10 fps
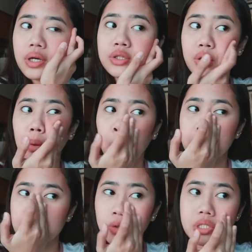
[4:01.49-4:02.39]
Ito yung
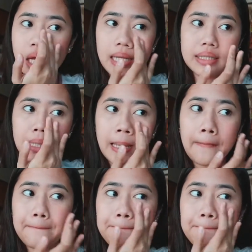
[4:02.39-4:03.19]
gusto ko sa kanya.